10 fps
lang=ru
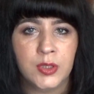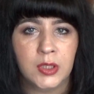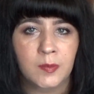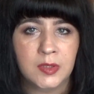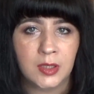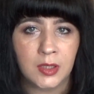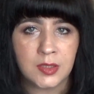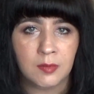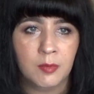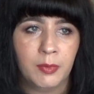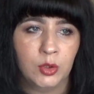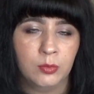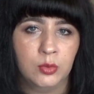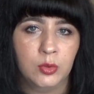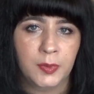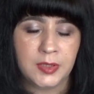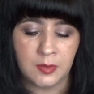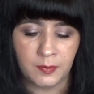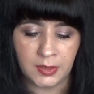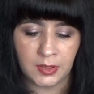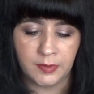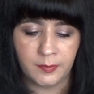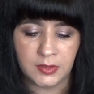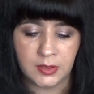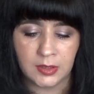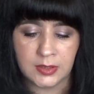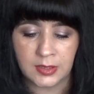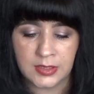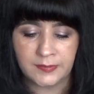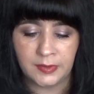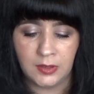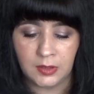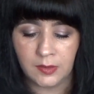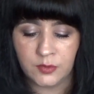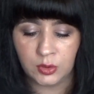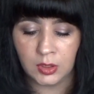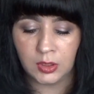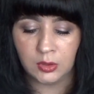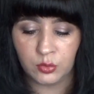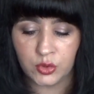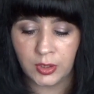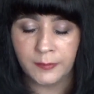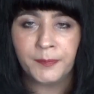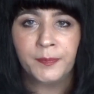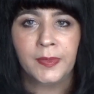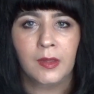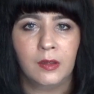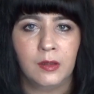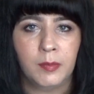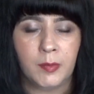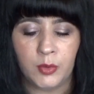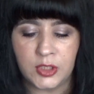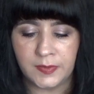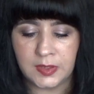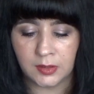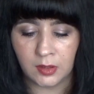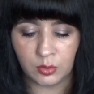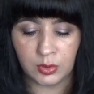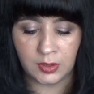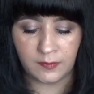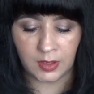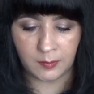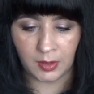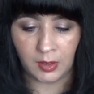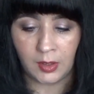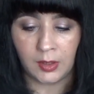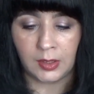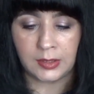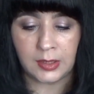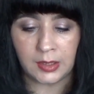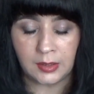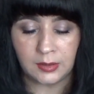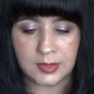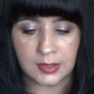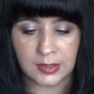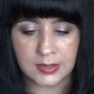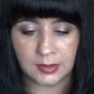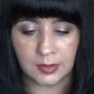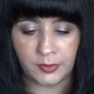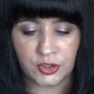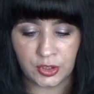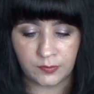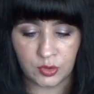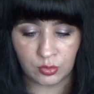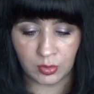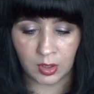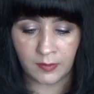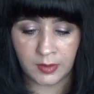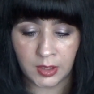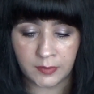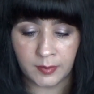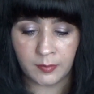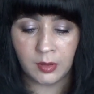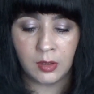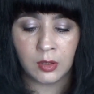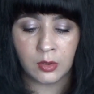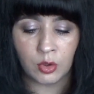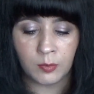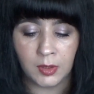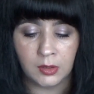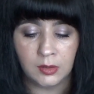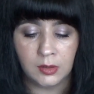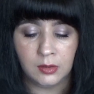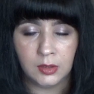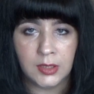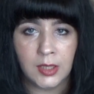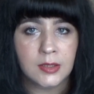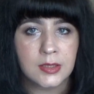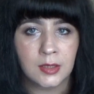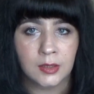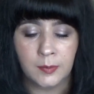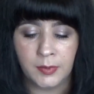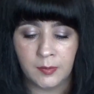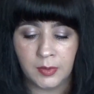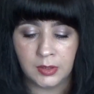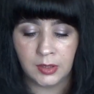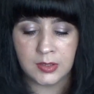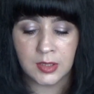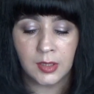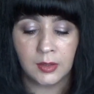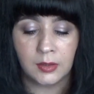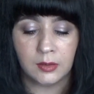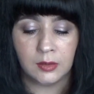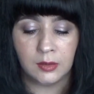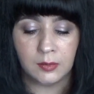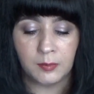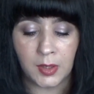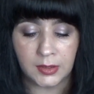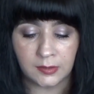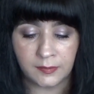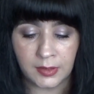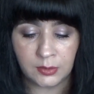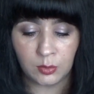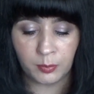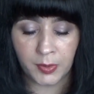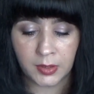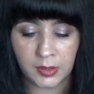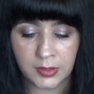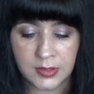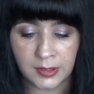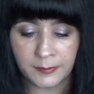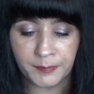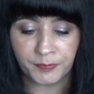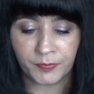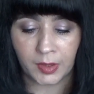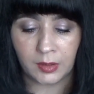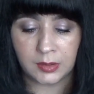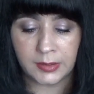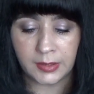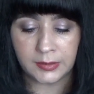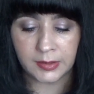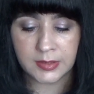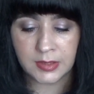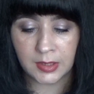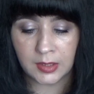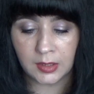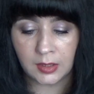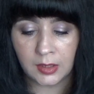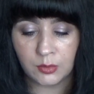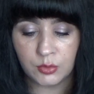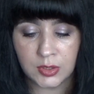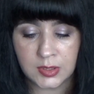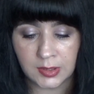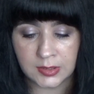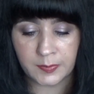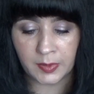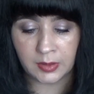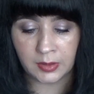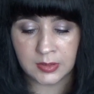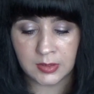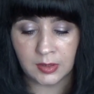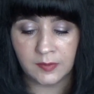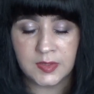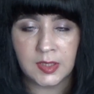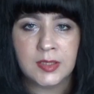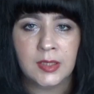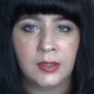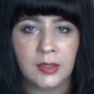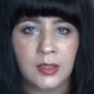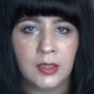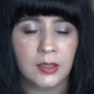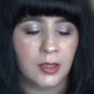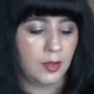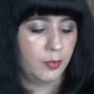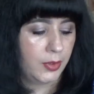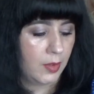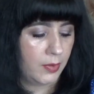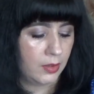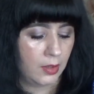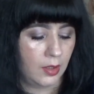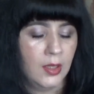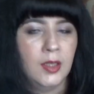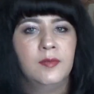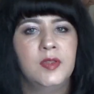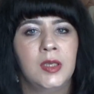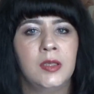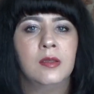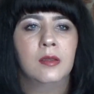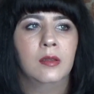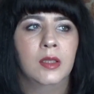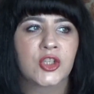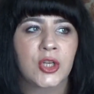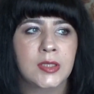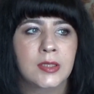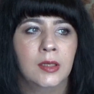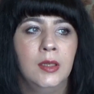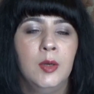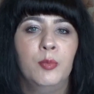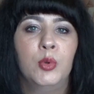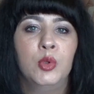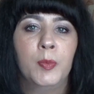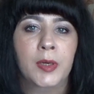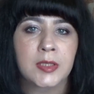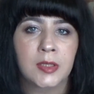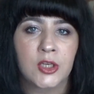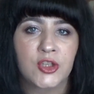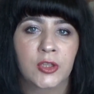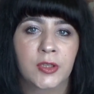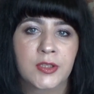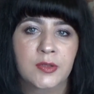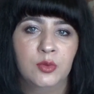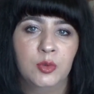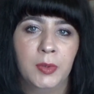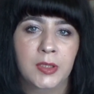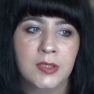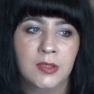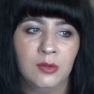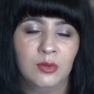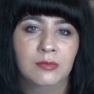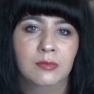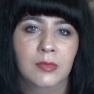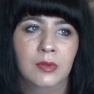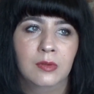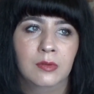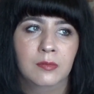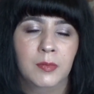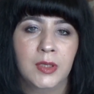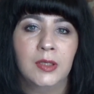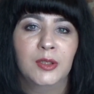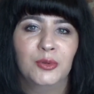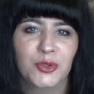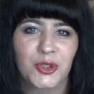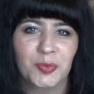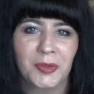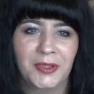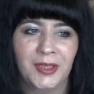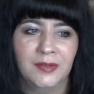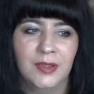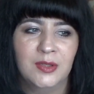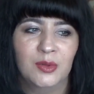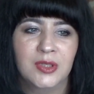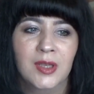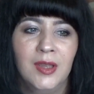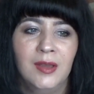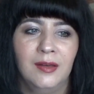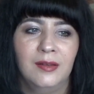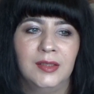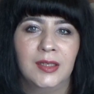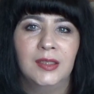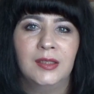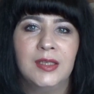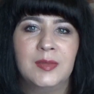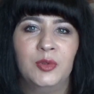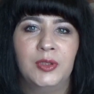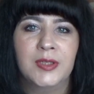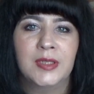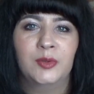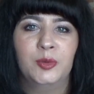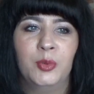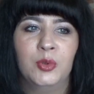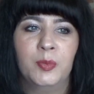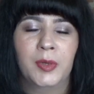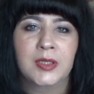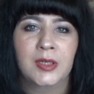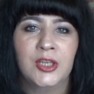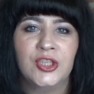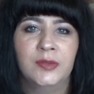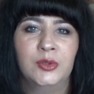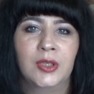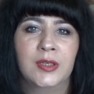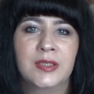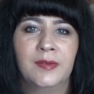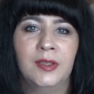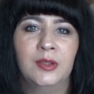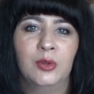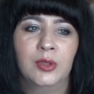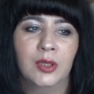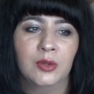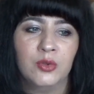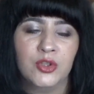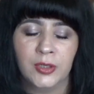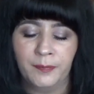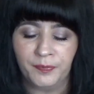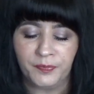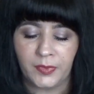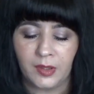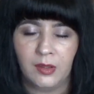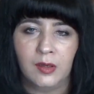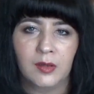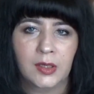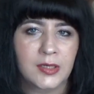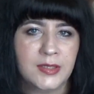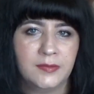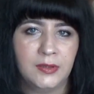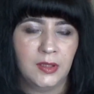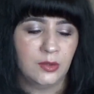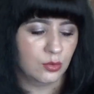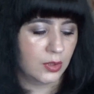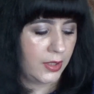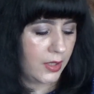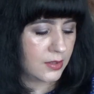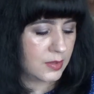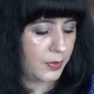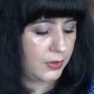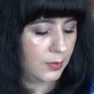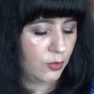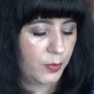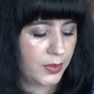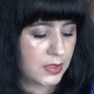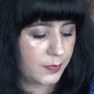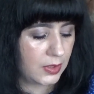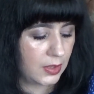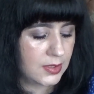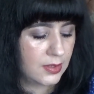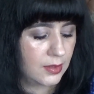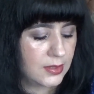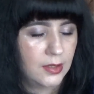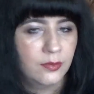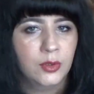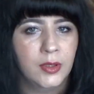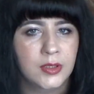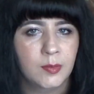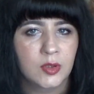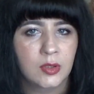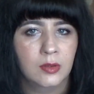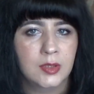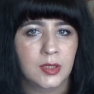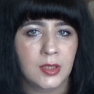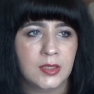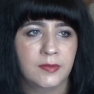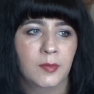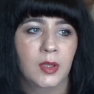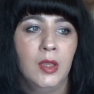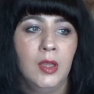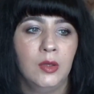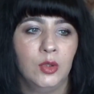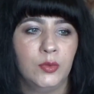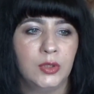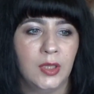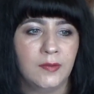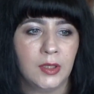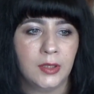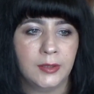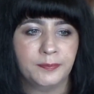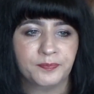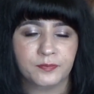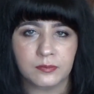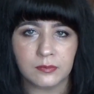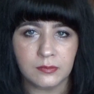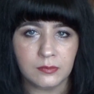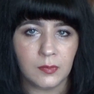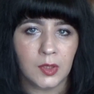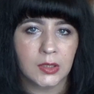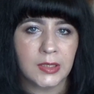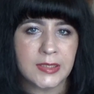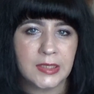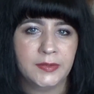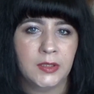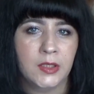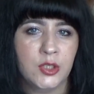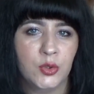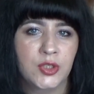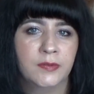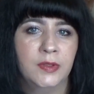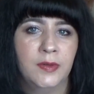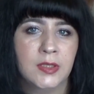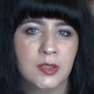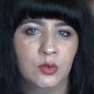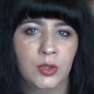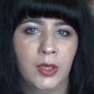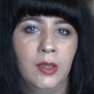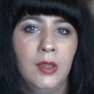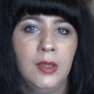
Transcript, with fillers: этими средствами, потом буду постепенно вам о них рассказывать, так как все-таки нужно э, попользоваться какое-то время. Я заказала почти все, говорила вам. Кроме я не стала приобретать матовое топ-покрытие. Э, для ногтей и унисекс покрытие. Все остальные я приобрела. Все они ложатся полупрозрачно на ногтевую пластину. Мне это очень понравилось. То есть э, ноготки смотрятся вот полупрозрачно, вот как свои, только лучше. Э, красивые дают глянец, поэтому, в принципе, я осталась довольна этими средствами. Ну вот, наверное... Если вы нанесете в два слоя